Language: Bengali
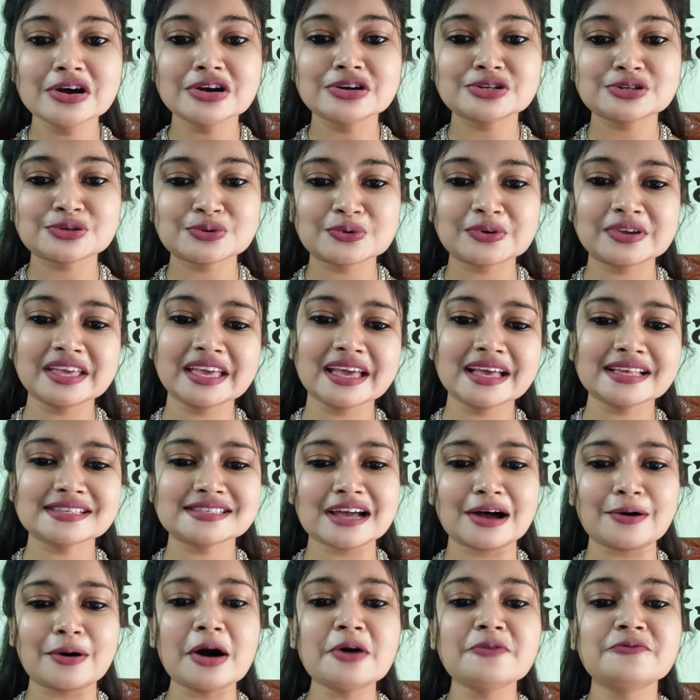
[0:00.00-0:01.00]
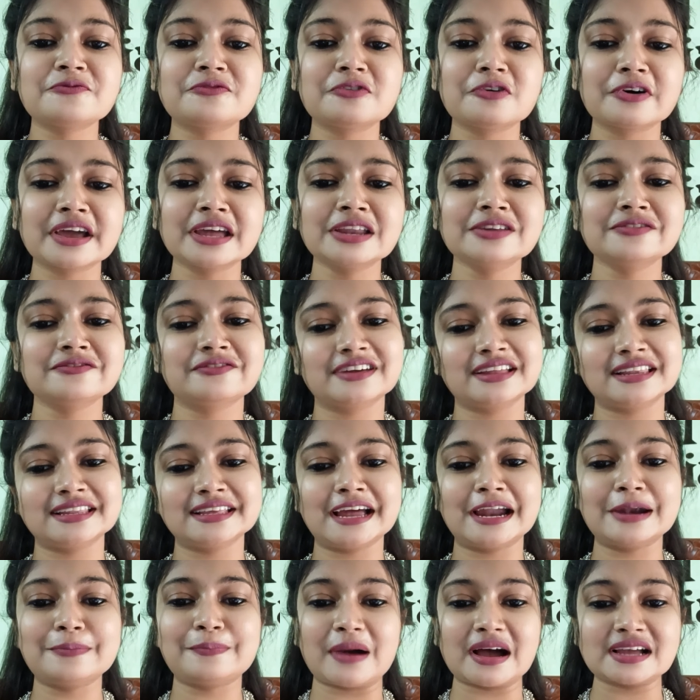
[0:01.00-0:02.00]
শুকিয়ে যাওয়া বোগেন
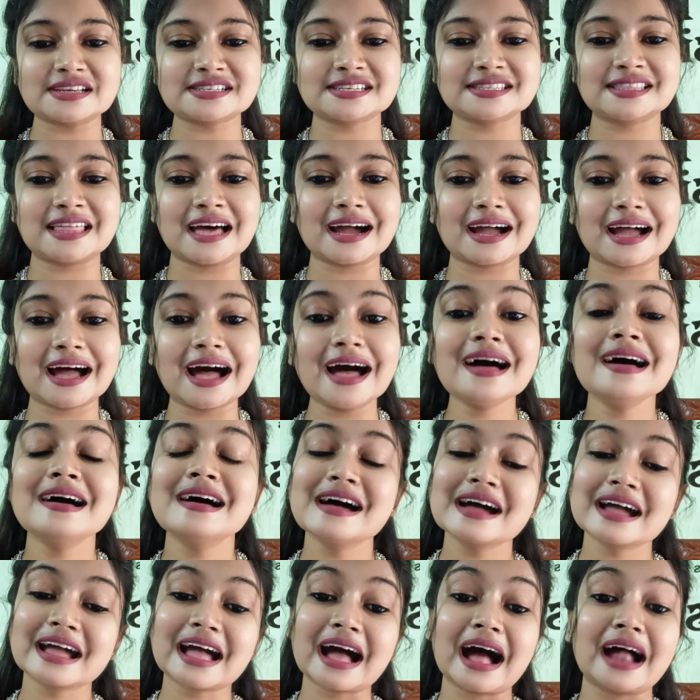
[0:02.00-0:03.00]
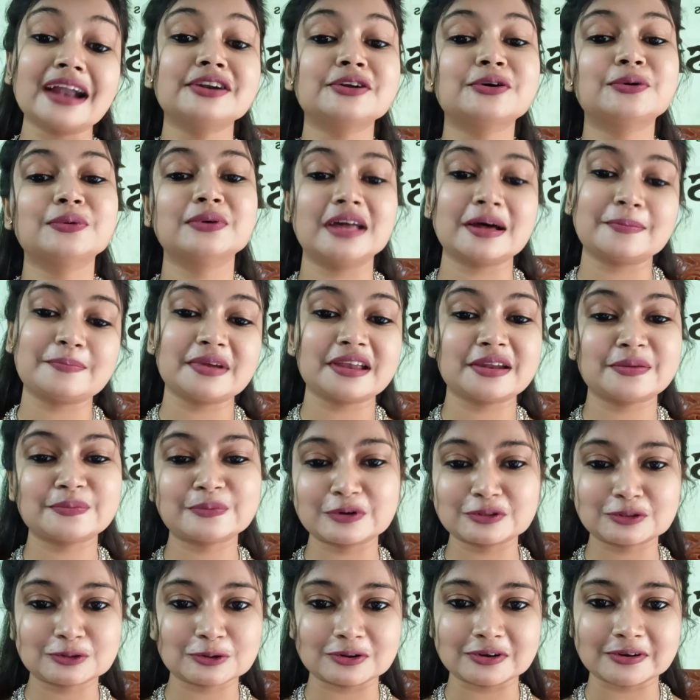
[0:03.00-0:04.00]
ভেলিয়ার পাশে থাকা কাঠগোলাপের
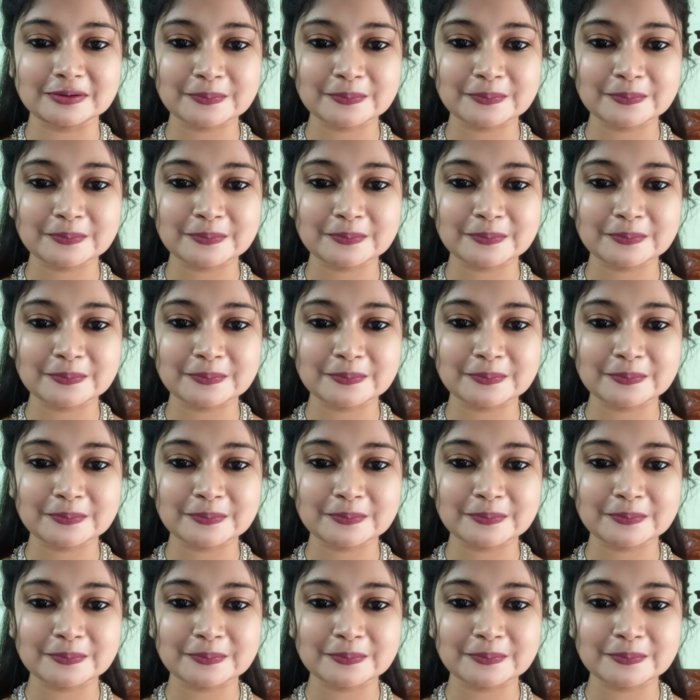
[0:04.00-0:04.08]
মতন